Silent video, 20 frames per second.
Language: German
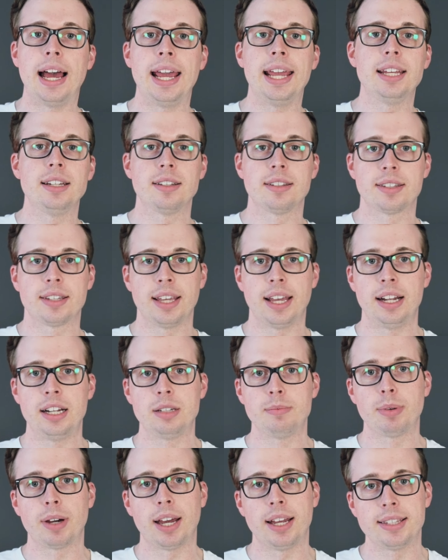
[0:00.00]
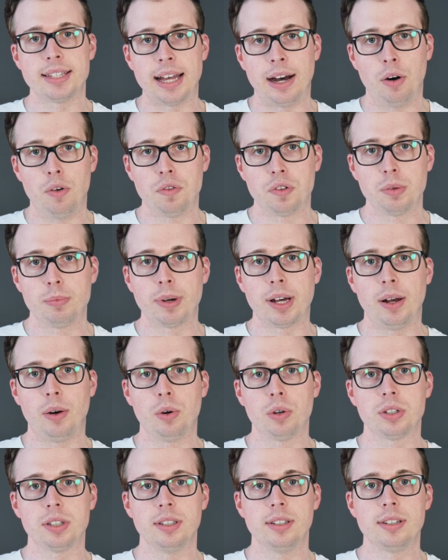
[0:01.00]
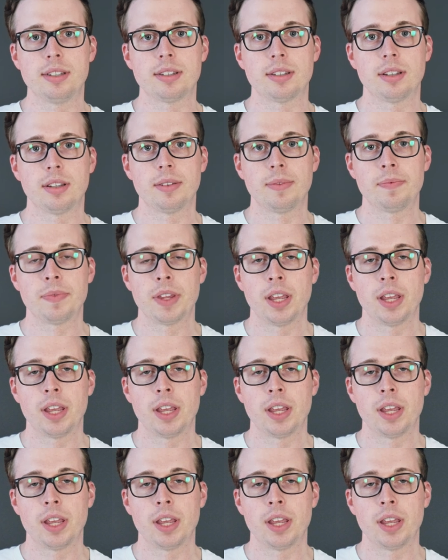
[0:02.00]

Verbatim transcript: eigenes Geld bereits aufgebraucht ist.